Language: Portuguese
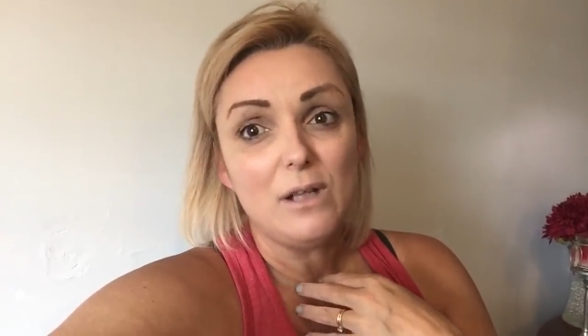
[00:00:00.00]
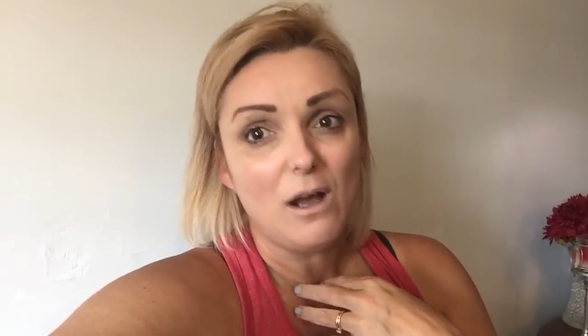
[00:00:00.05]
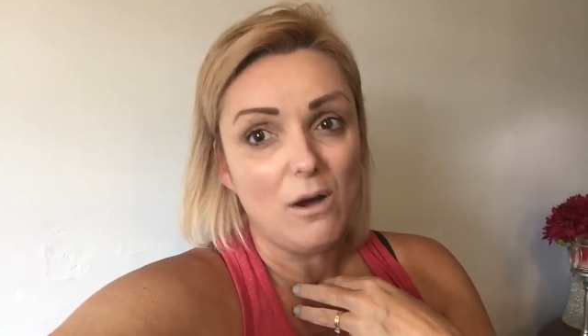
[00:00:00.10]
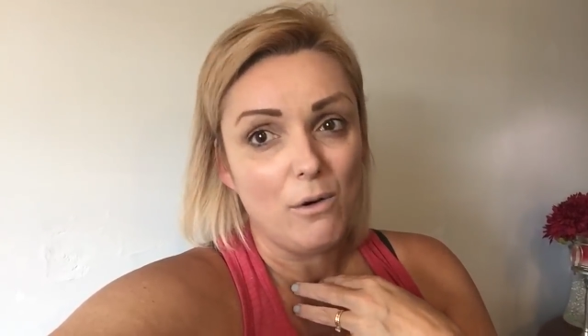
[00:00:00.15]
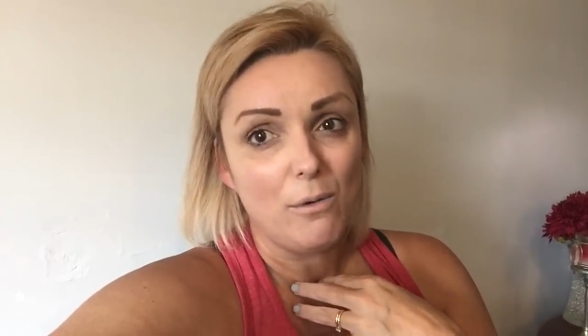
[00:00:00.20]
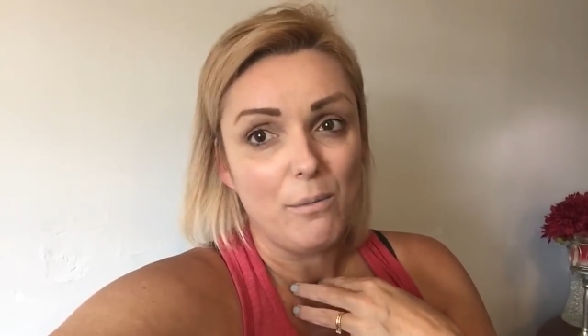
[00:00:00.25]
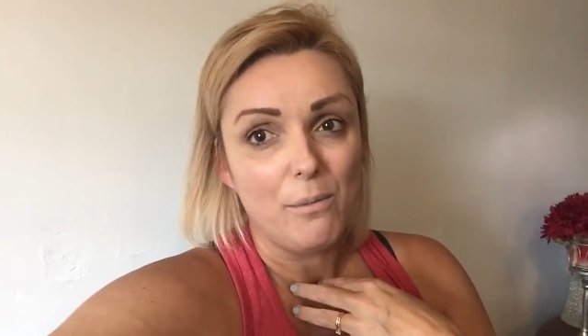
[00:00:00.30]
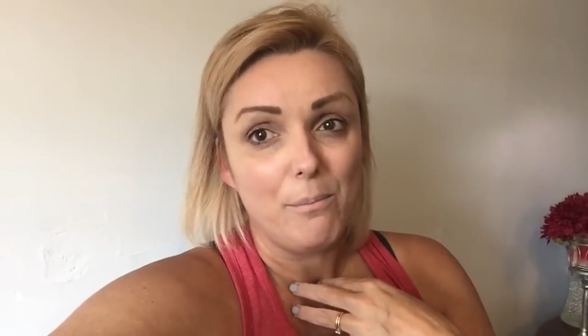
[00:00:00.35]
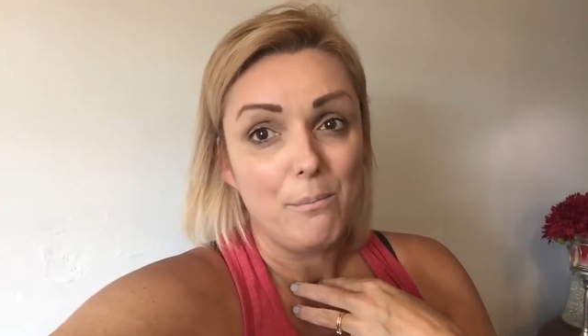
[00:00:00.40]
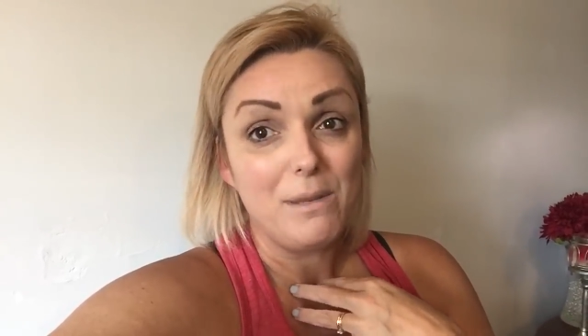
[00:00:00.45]

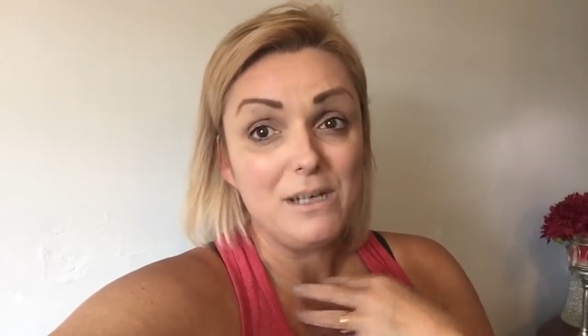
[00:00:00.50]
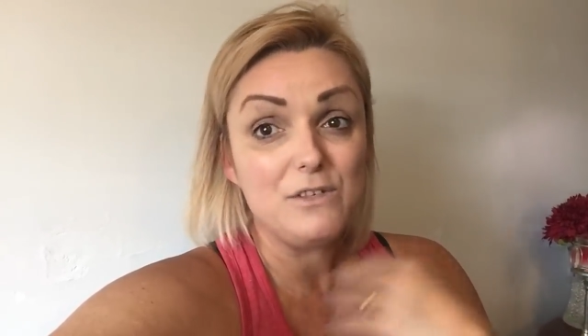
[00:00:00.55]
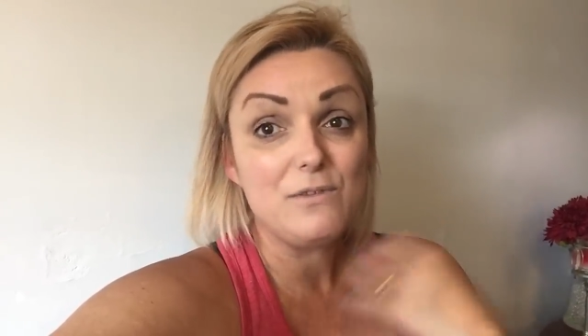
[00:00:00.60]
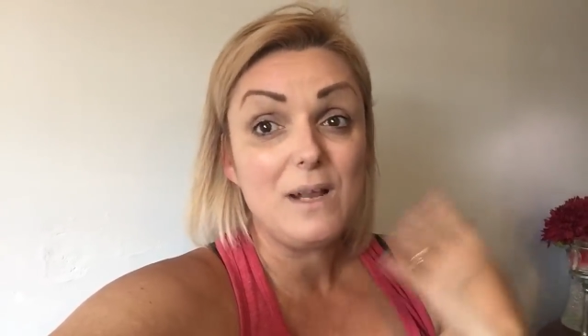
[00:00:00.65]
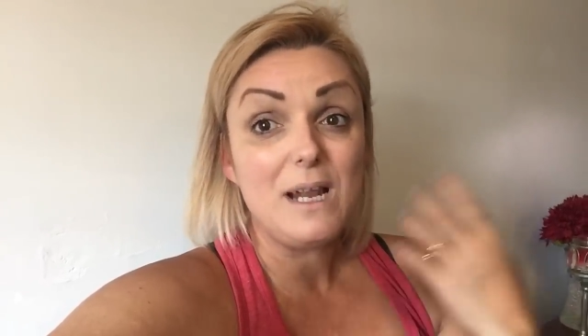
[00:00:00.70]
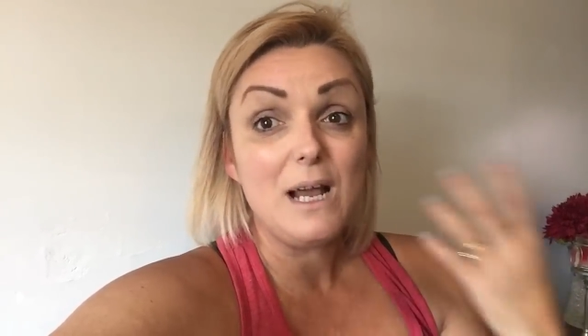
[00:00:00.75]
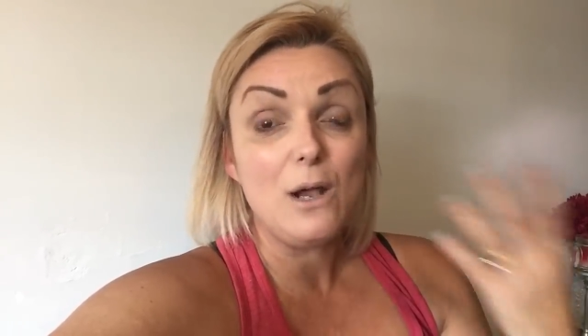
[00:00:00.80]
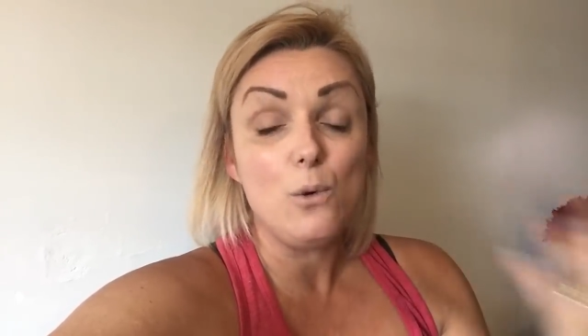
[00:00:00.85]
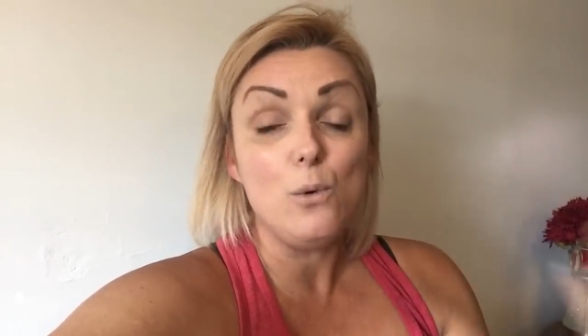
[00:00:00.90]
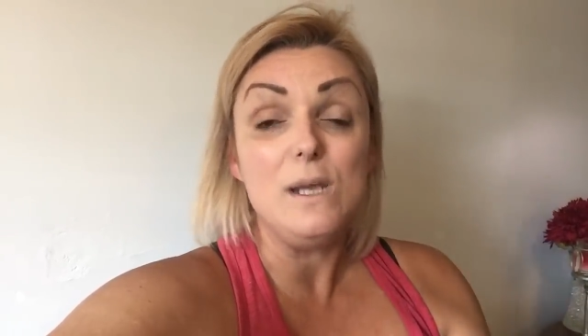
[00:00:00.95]
Não, mas
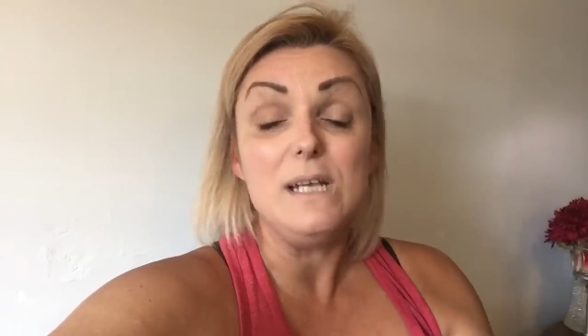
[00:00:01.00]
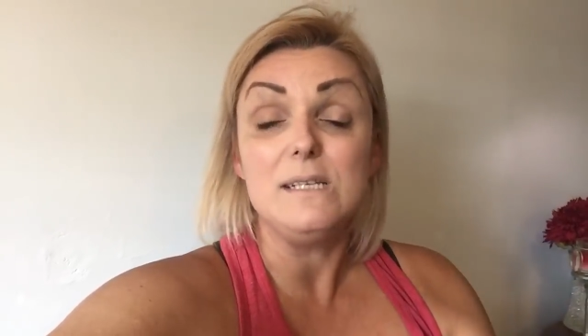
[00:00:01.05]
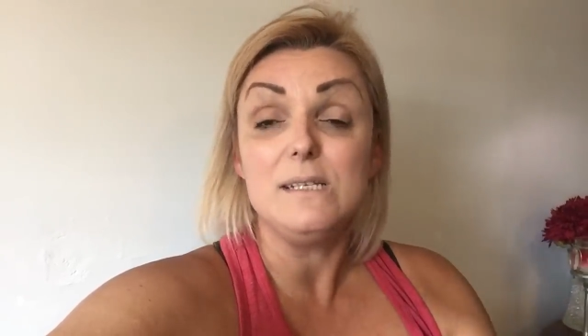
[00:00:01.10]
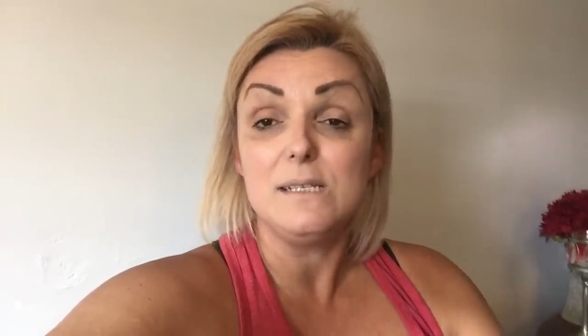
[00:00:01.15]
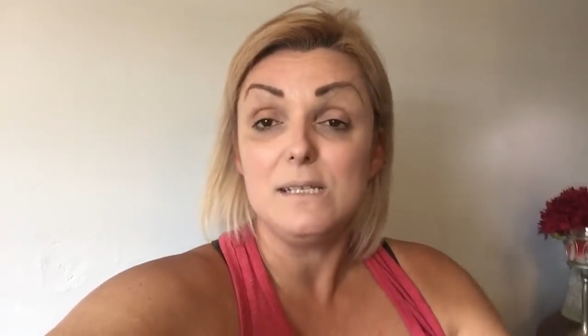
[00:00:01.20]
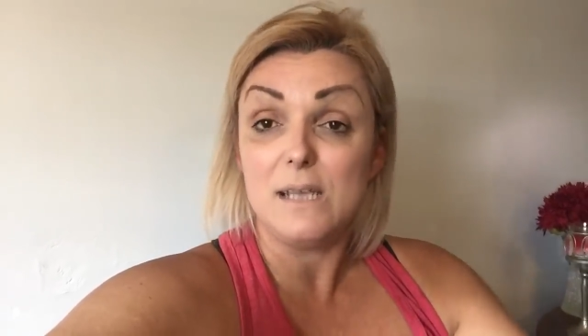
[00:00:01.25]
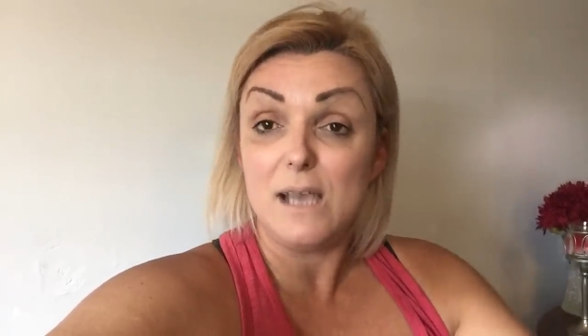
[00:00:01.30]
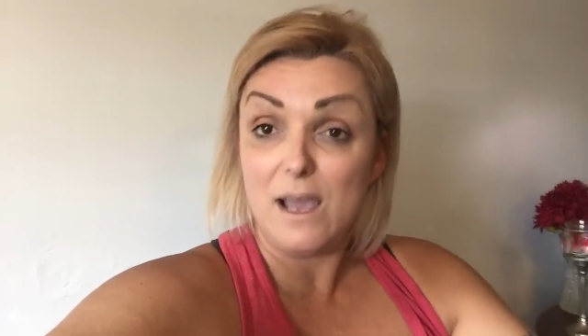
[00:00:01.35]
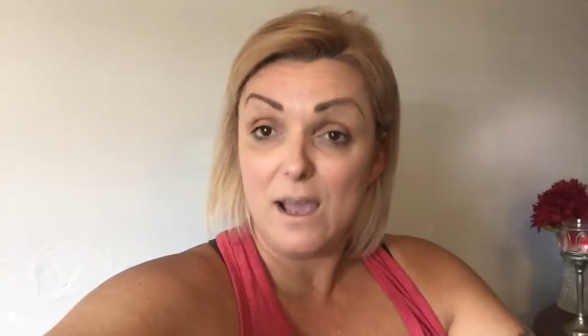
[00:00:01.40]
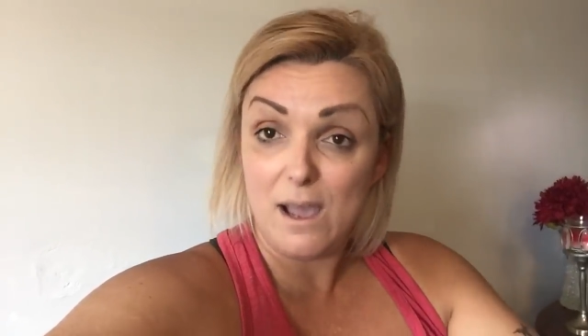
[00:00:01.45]
vai lá
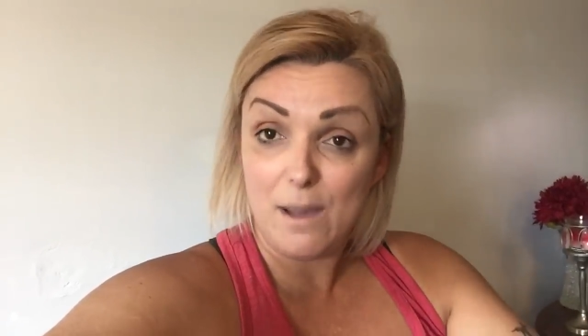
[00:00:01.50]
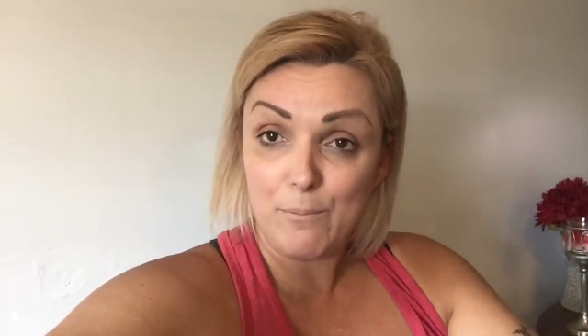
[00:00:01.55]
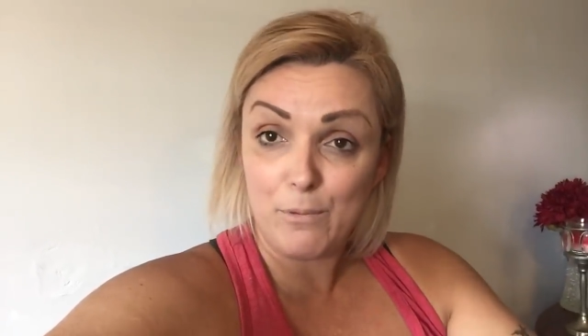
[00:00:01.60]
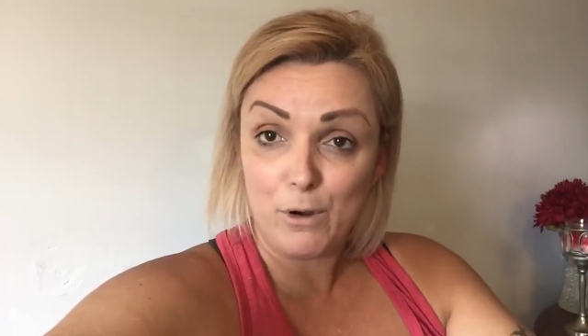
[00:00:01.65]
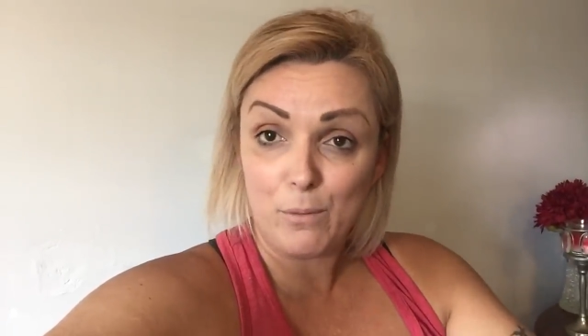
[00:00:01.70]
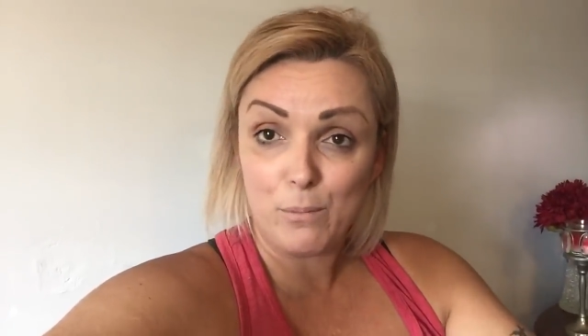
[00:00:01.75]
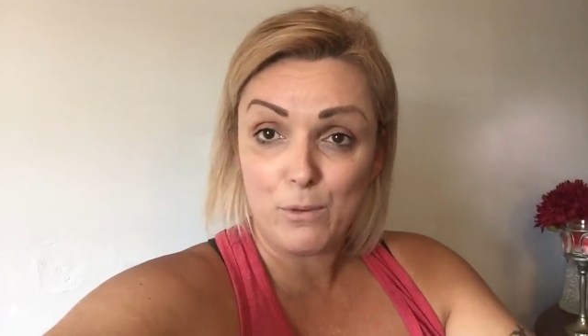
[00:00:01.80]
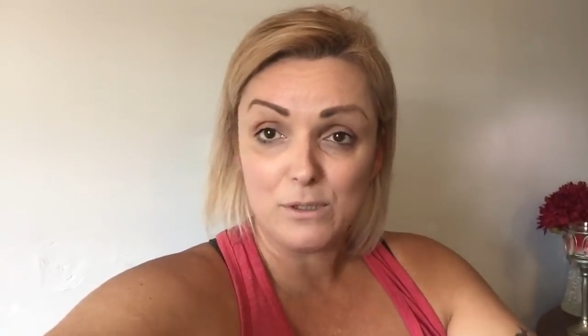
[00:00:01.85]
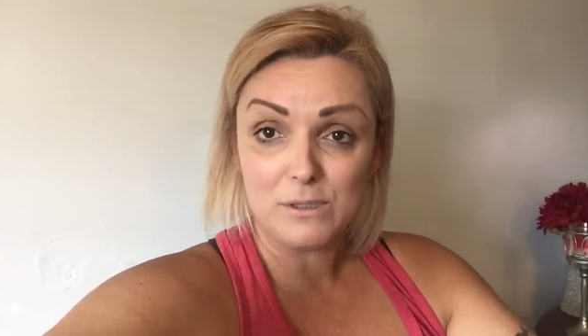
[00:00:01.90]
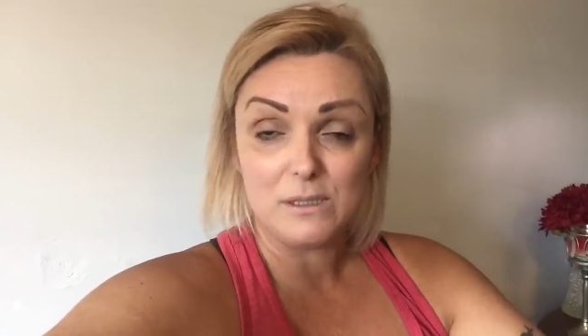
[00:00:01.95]
conhecer a
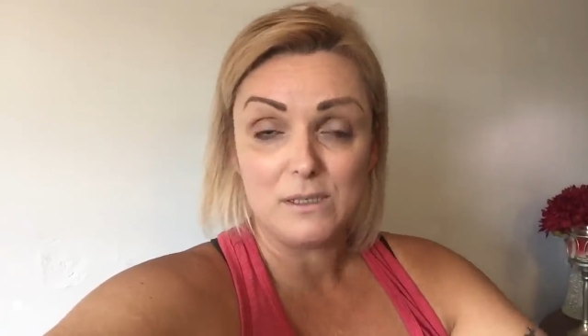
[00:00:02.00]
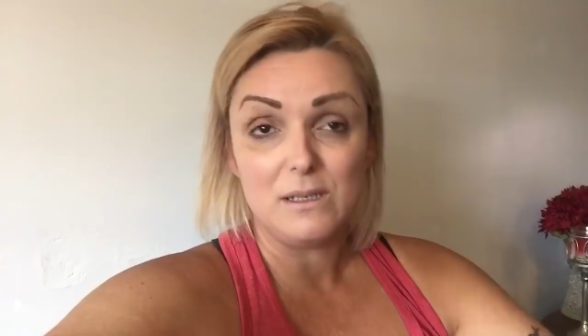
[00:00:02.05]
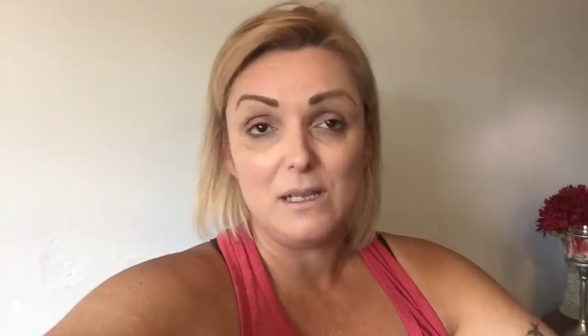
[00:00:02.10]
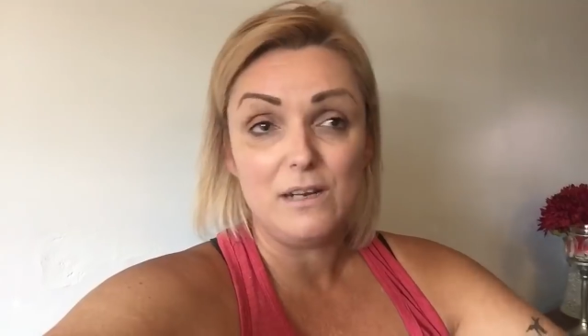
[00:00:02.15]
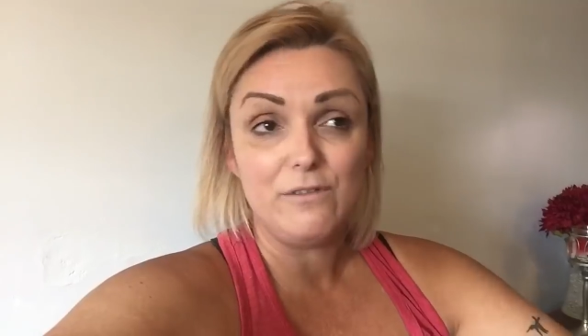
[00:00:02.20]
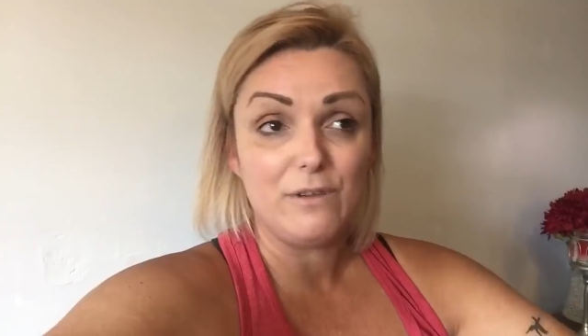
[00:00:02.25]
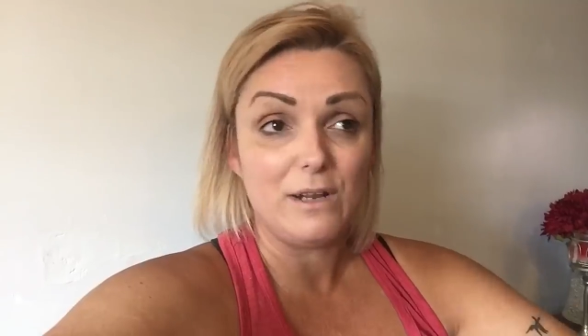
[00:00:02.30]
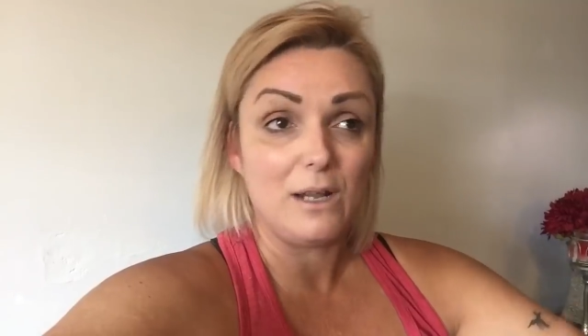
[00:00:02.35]
proposta dele,